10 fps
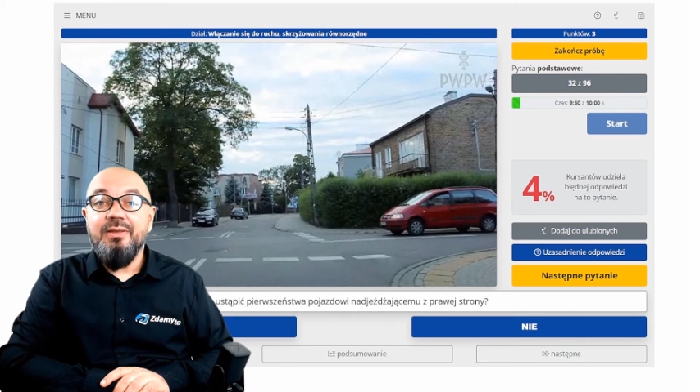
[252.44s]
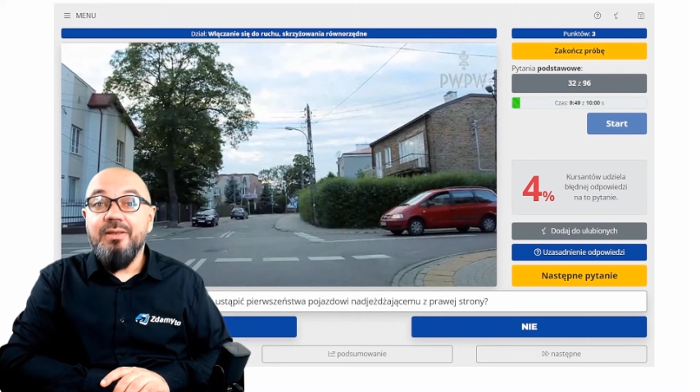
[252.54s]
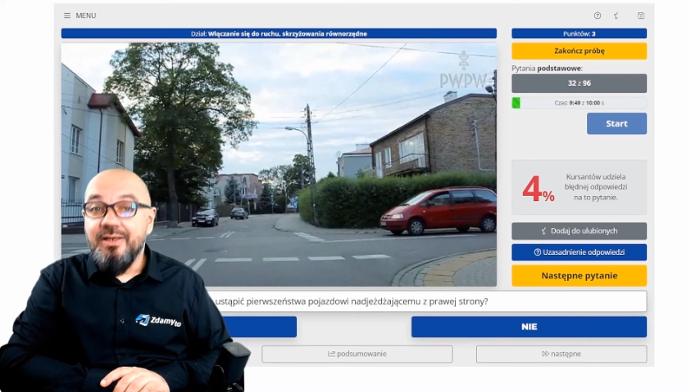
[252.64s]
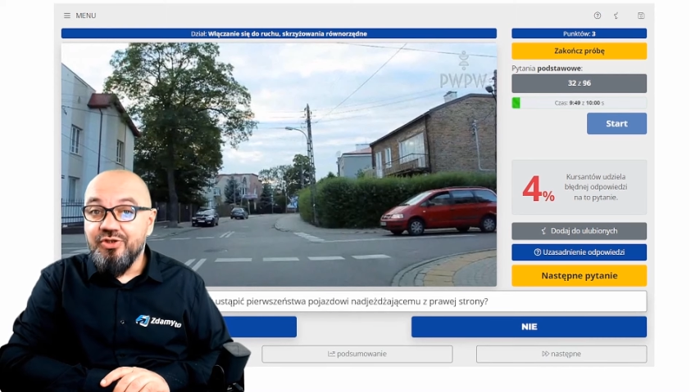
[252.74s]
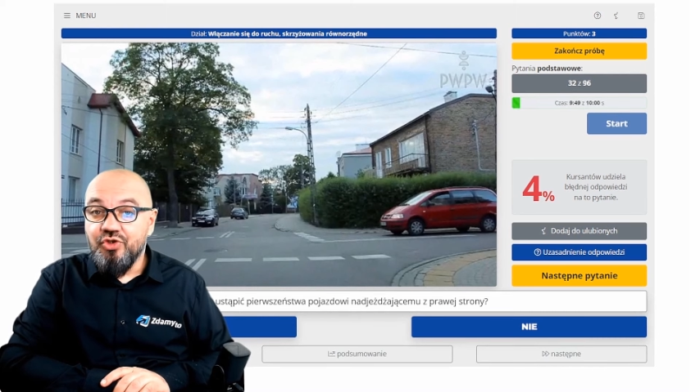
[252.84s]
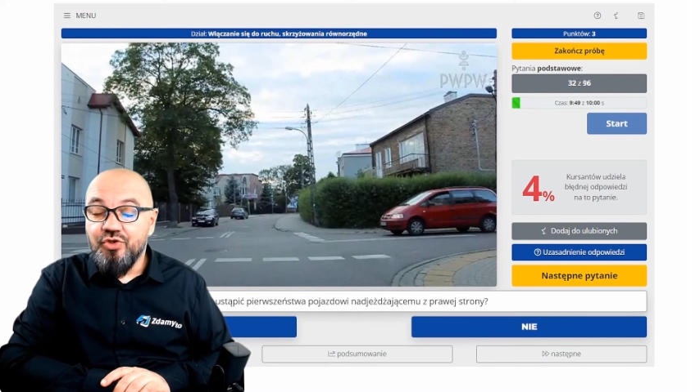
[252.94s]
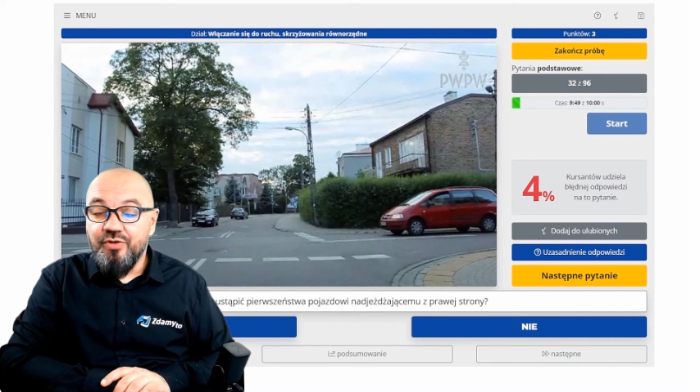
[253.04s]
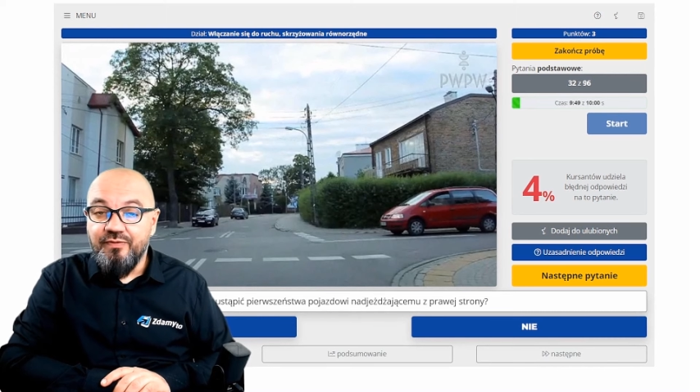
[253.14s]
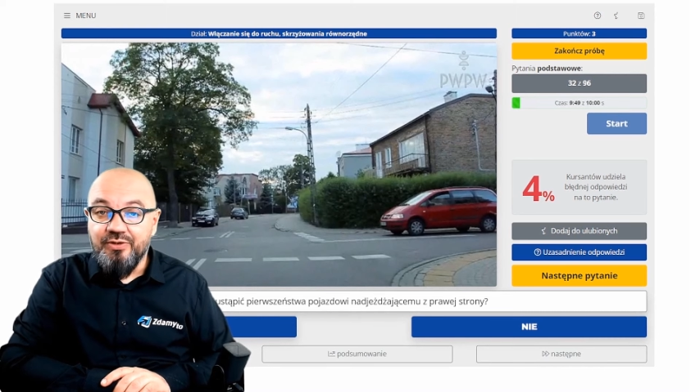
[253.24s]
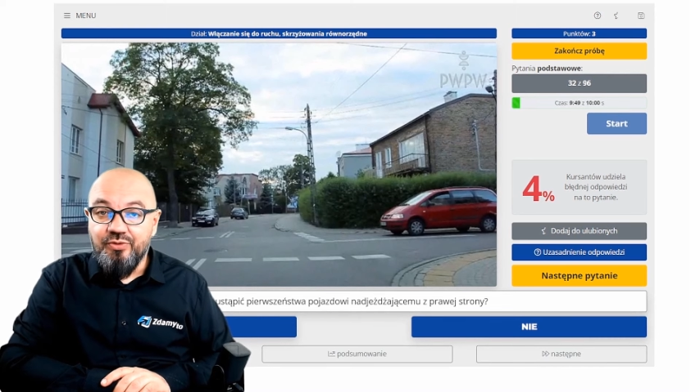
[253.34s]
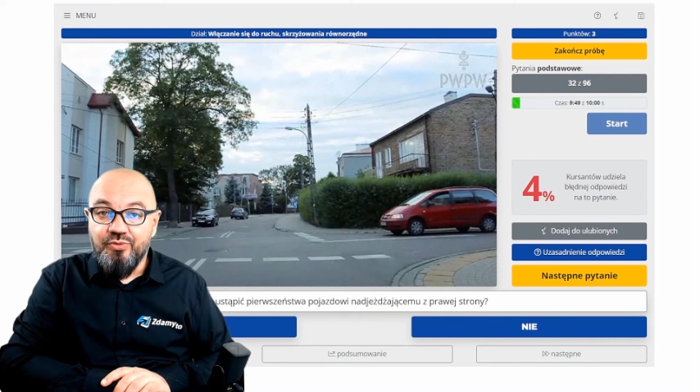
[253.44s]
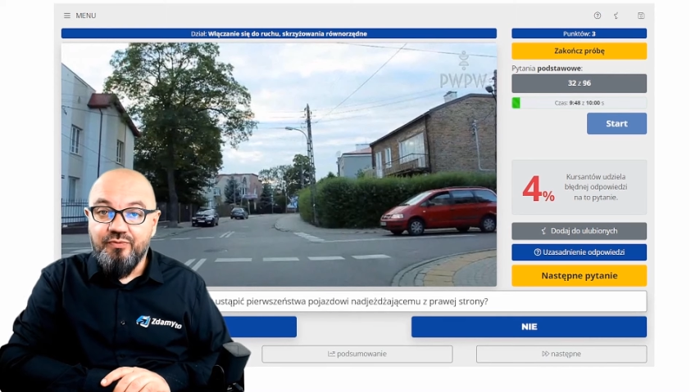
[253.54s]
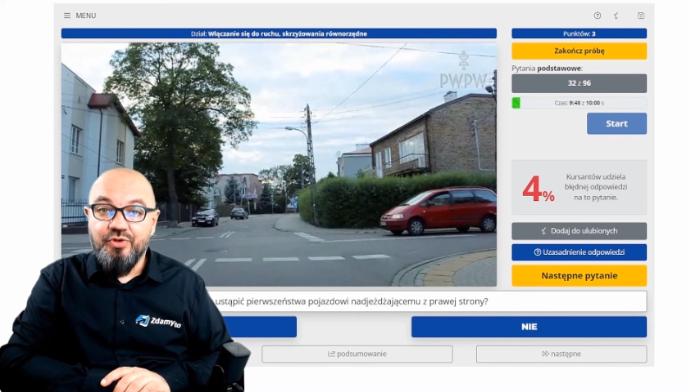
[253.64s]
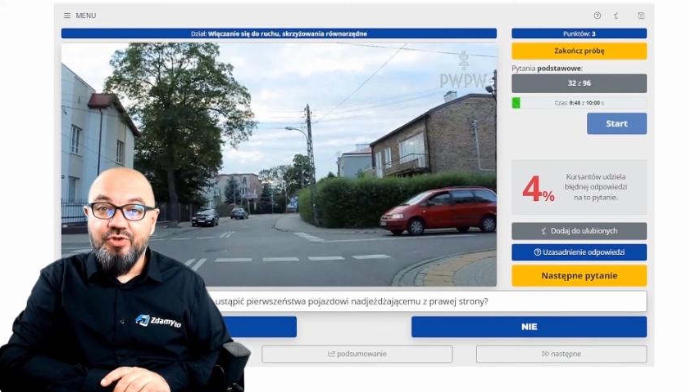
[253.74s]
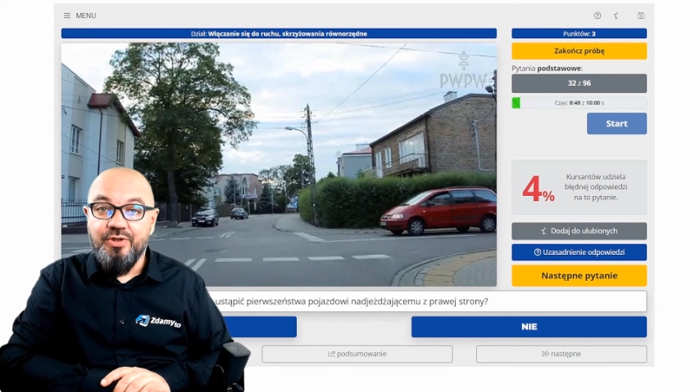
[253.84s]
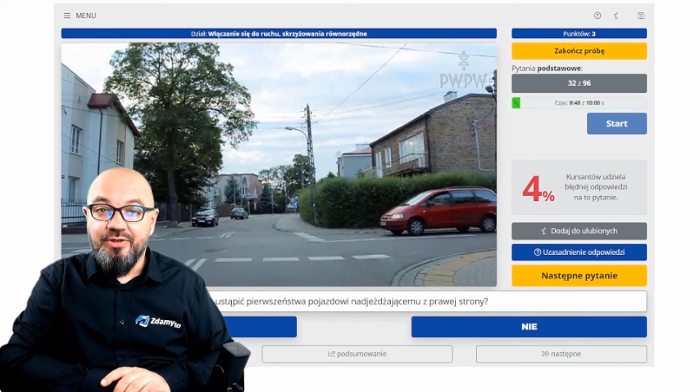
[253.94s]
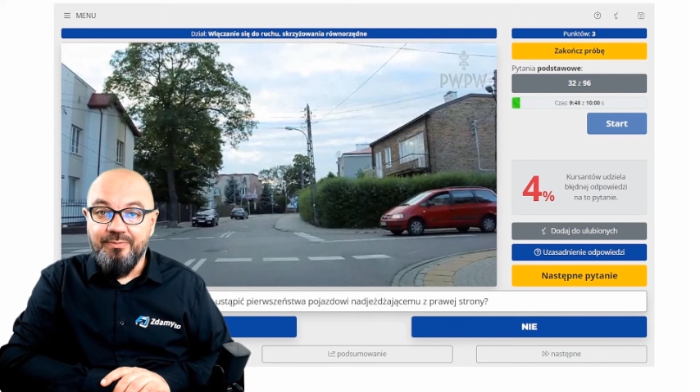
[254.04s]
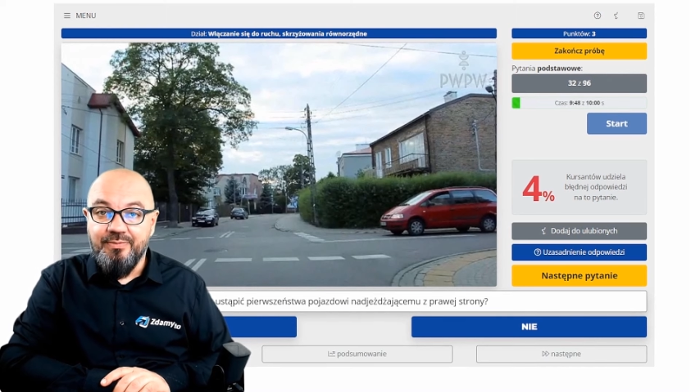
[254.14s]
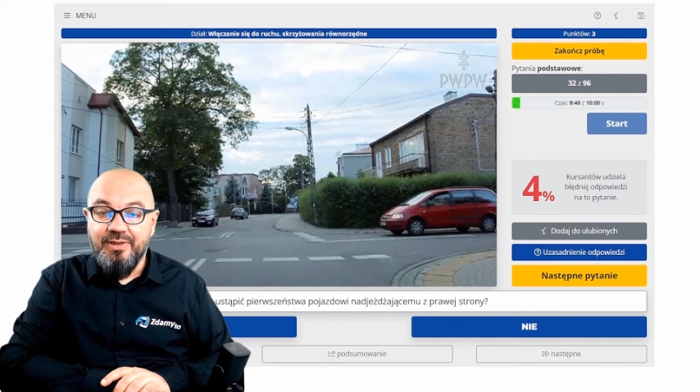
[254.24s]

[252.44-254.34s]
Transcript: na skrzyżowaniu równorzędnym.